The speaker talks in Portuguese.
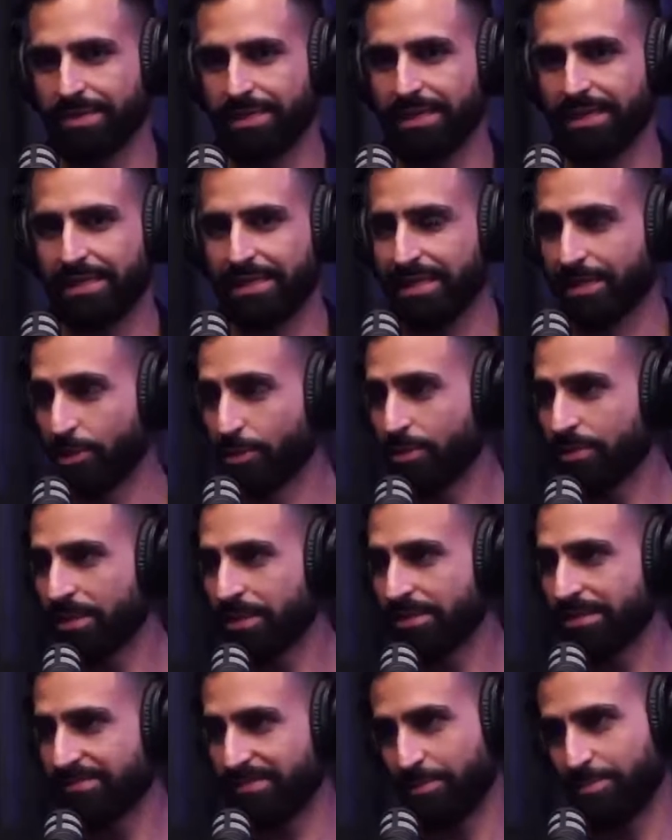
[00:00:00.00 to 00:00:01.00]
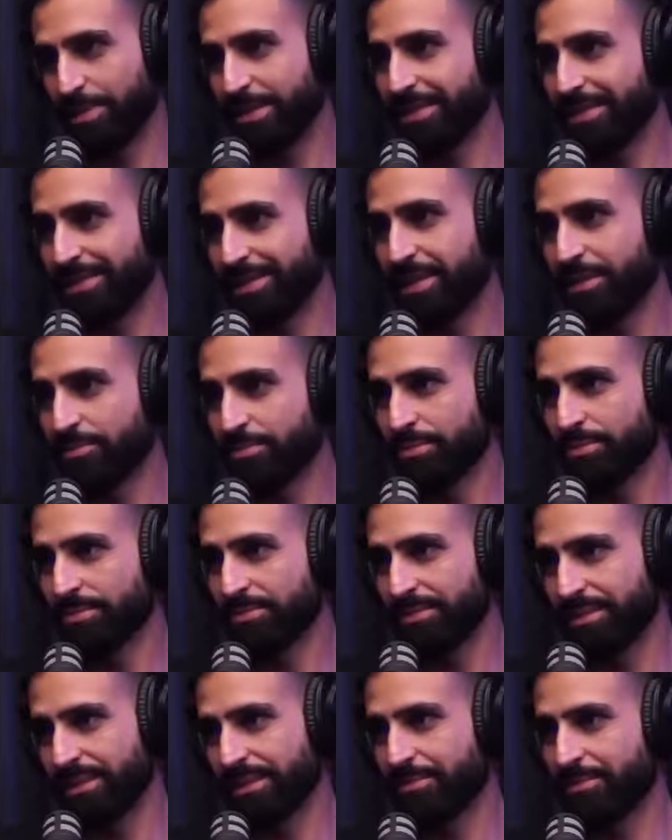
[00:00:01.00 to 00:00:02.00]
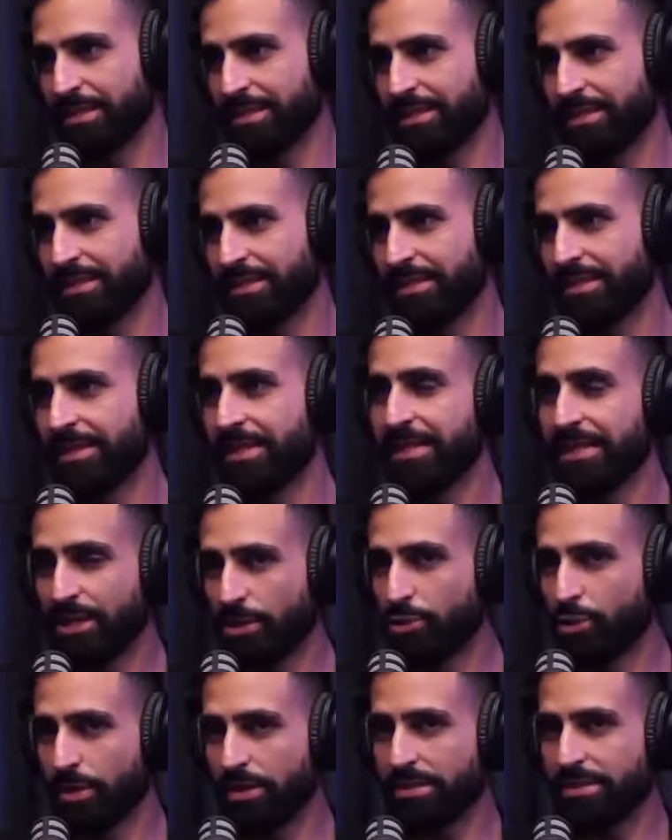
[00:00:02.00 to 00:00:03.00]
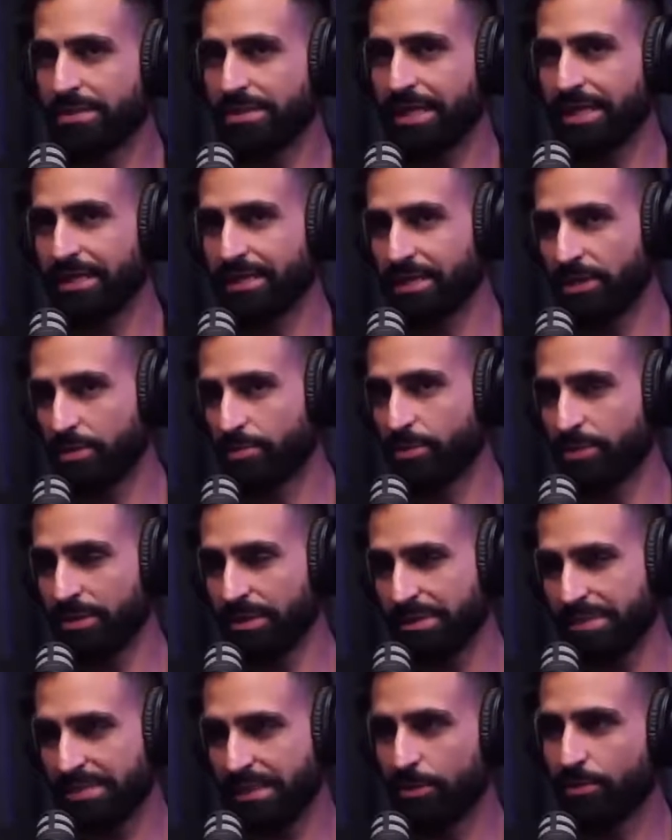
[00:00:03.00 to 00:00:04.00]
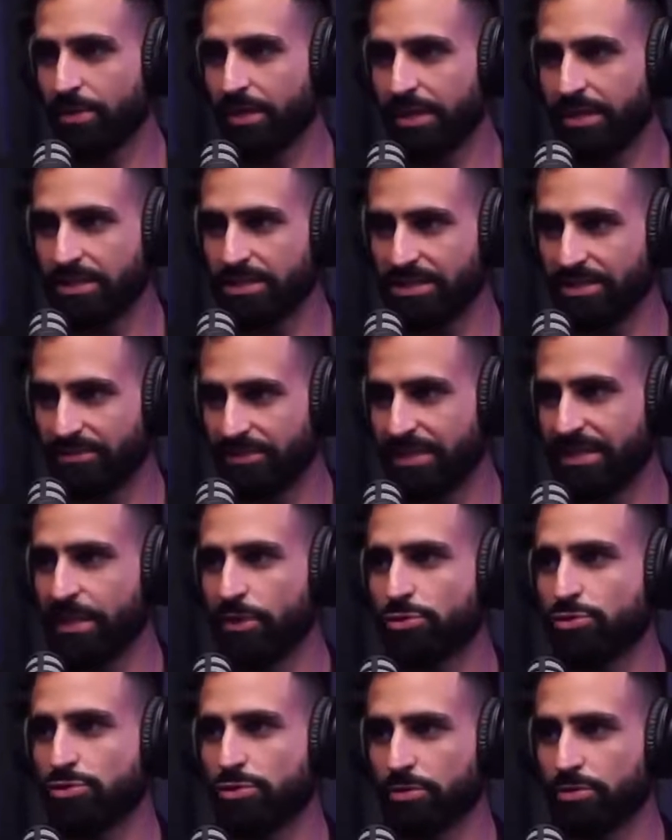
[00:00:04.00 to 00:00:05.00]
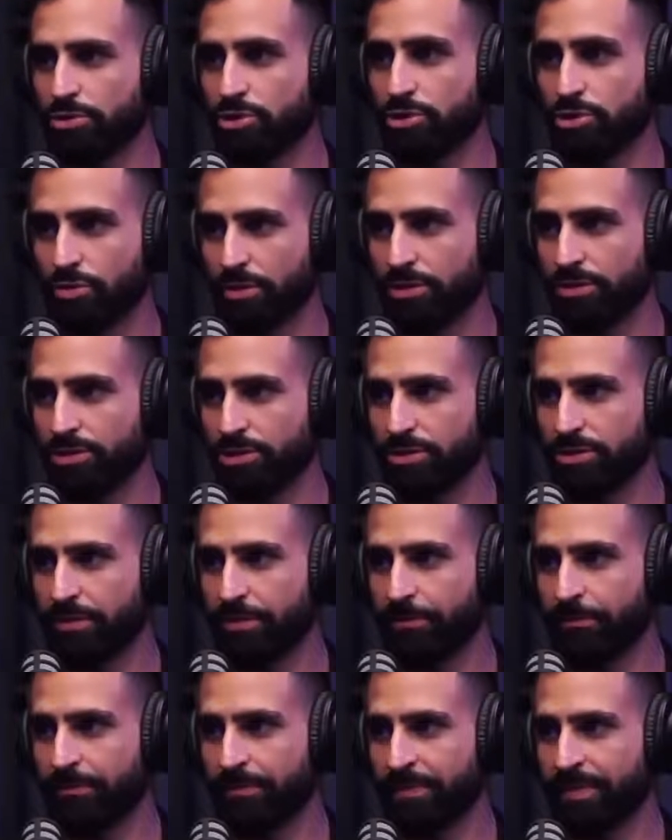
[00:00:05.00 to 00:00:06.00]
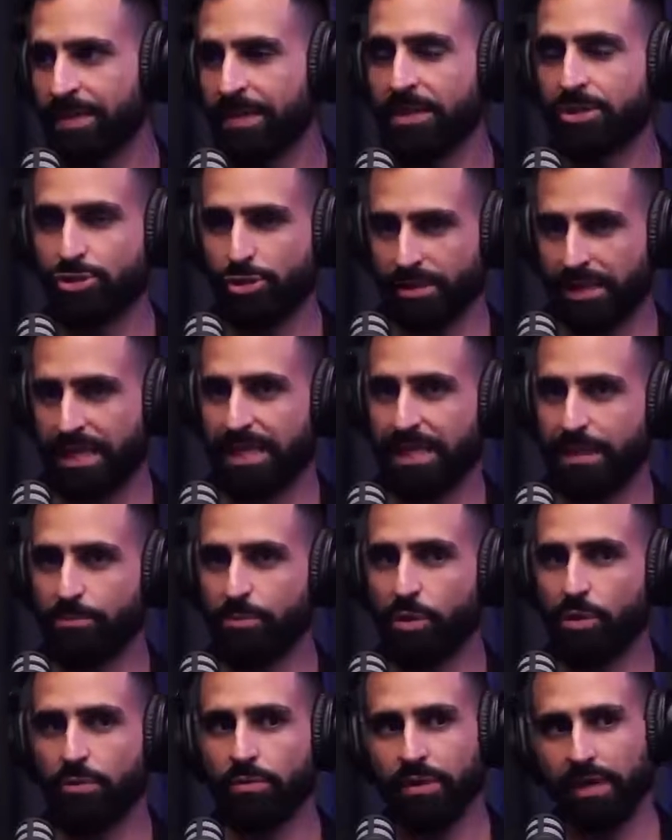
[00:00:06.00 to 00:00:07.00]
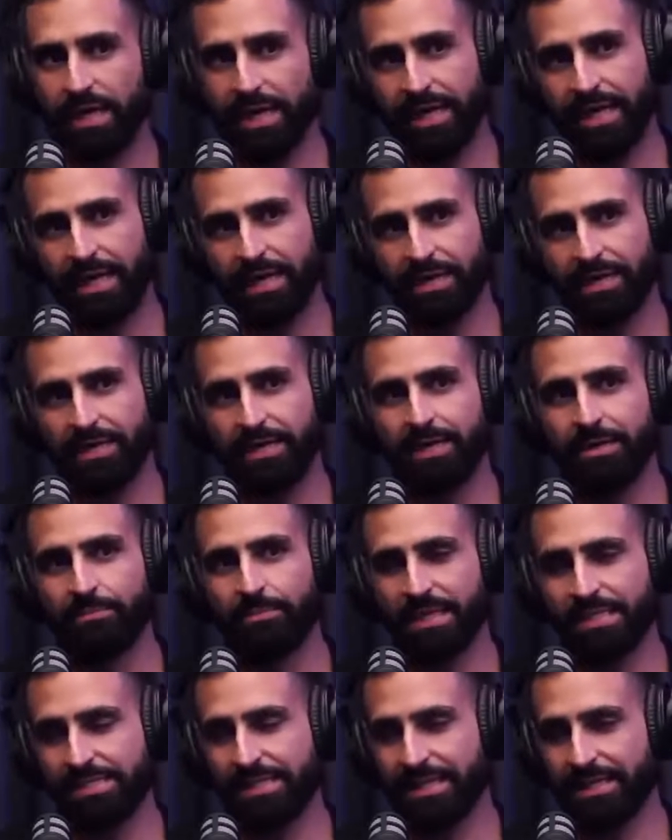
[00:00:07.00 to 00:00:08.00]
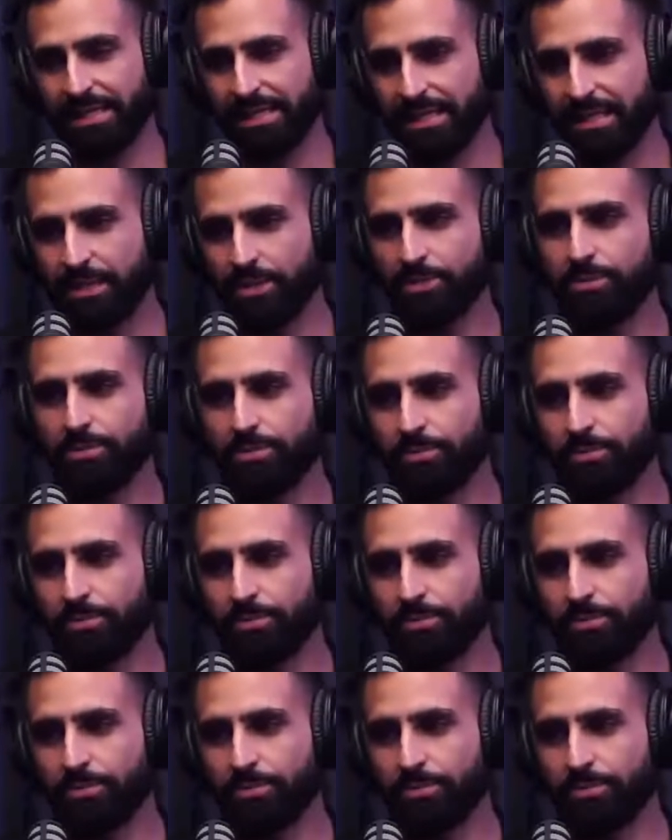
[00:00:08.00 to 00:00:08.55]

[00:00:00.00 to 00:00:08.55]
ela é longa, você vai perder tempo de certa maneira. E dois, ela tem um potencial grande de afetar o sono de noite. Hum. Soneca é bom? É. Mas ela não